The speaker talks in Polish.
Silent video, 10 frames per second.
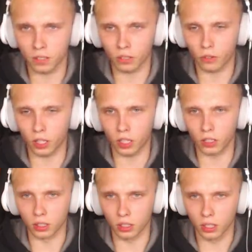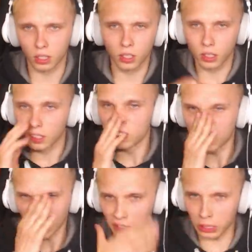No won!
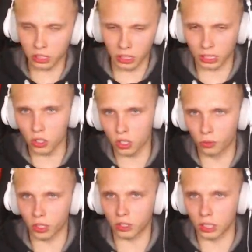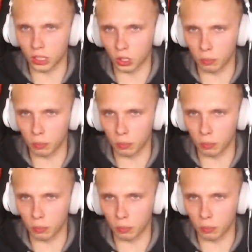Czemu one są takie żywotne, te